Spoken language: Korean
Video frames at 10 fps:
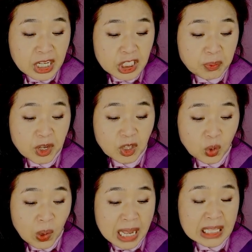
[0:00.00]
10년
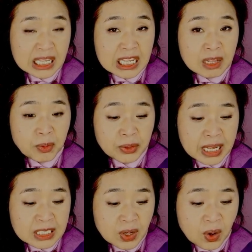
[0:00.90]
동안
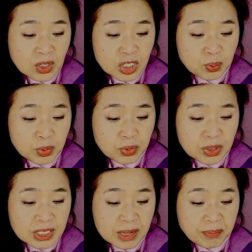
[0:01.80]
일본에서
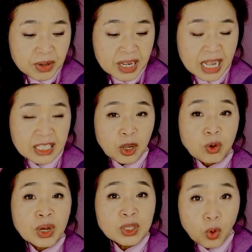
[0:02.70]
식품을 샘플링한
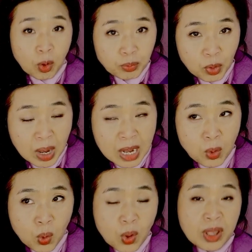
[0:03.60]
결과도
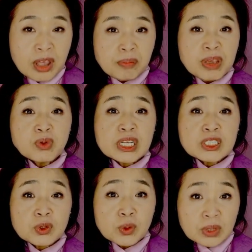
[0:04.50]
검토하고
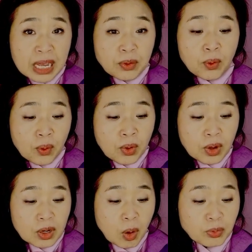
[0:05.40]
미국에서도 따로
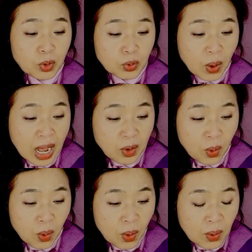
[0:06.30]
검토도
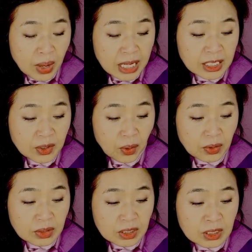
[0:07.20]
하고 하는
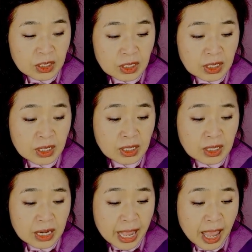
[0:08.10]

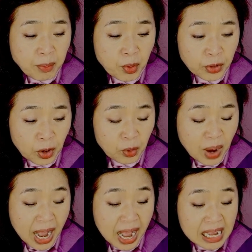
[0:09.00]
것들을 해본
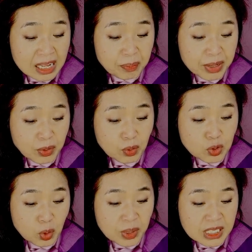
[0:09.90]
결과 미국
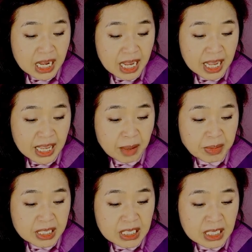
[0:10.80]
소비자에게
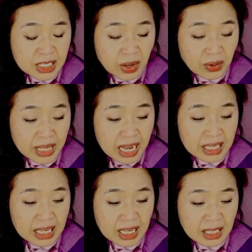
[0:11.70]
미치는
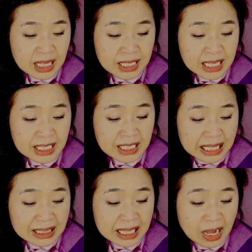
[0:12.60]
영향이 대단히
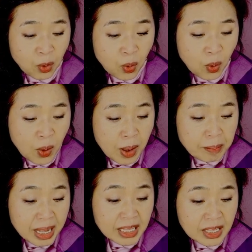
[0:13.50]
낮다고
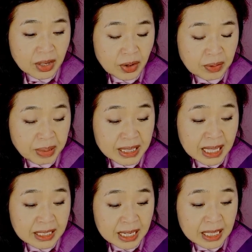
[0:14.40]
판결,
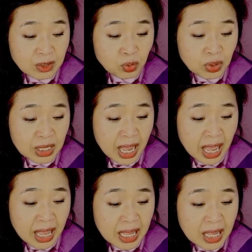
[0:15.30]
판단을 한
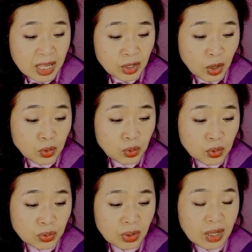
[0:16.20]
뒤에
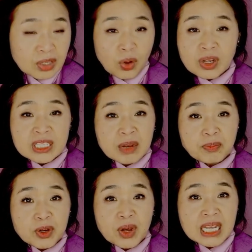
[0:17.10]
결국은 더 이상
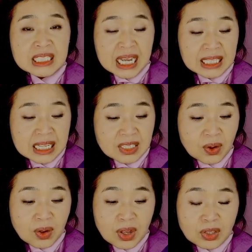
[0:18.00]
필요하지
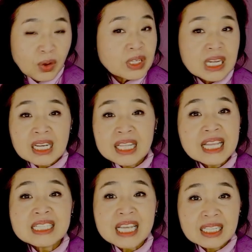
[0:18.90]
않아서 더 이상은
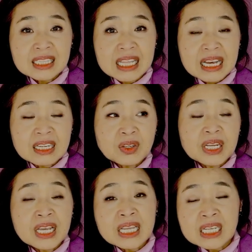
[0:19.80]
하지 않는다.
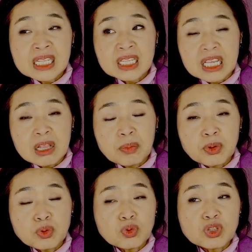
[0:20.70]
그러니까 이제는
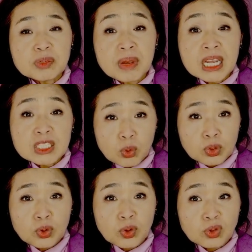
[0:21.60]
일본 후쿠시마에서
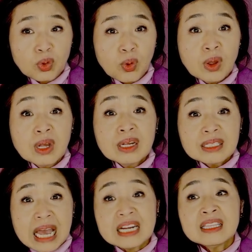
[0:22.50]
오는 것도
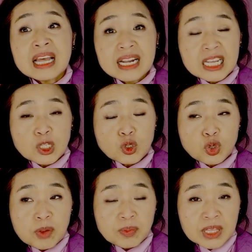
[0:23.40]
다른 나라에서
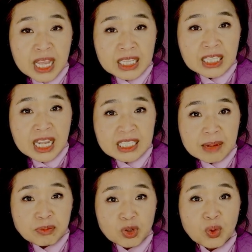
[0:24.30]
수입되는
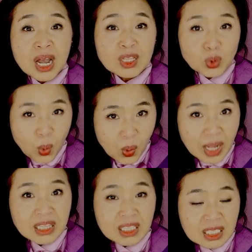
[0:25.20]
해산물과
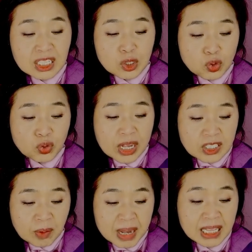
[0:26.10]
똑같은
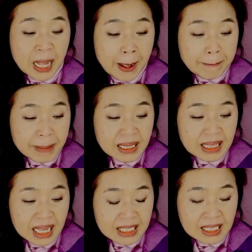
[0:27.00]
기준에서만
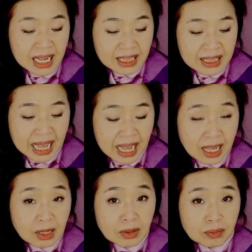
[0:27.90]
판단을 한다.
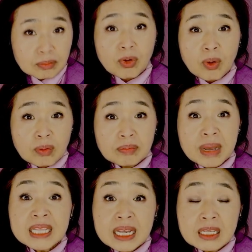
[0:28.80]
뭐
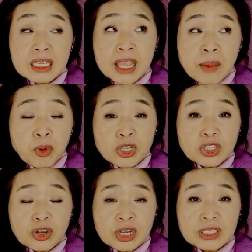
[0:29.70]
판단 이게
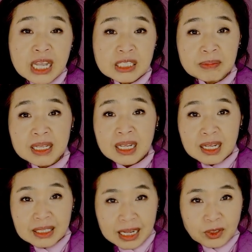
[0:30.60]
모니터링은 하지만
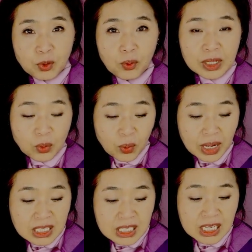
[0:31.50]
다른 것과
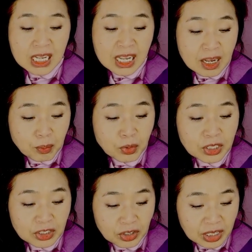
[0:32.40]
똑같이
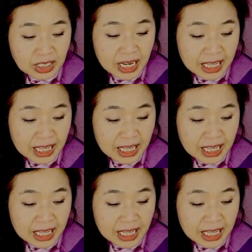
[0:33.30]
모니터링을